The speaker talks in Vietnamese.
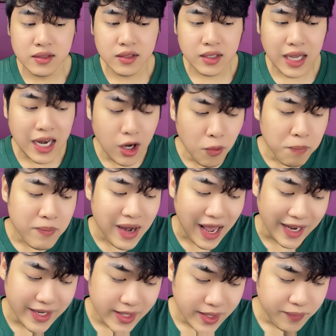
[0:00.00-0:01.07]
Cái lúc
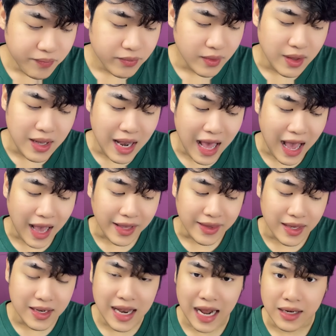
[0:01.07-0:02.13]
này á là
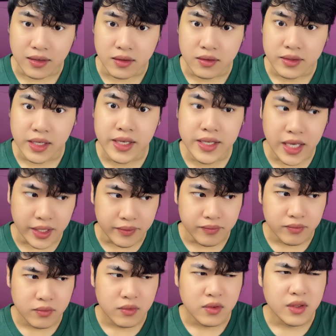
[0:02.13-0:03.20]
chị Lành, chị nhìn
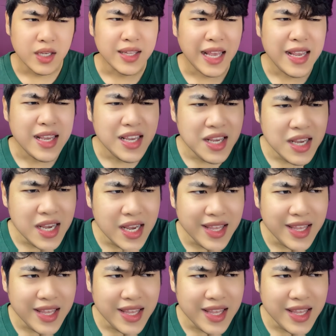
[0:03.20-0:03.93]
chị thấy y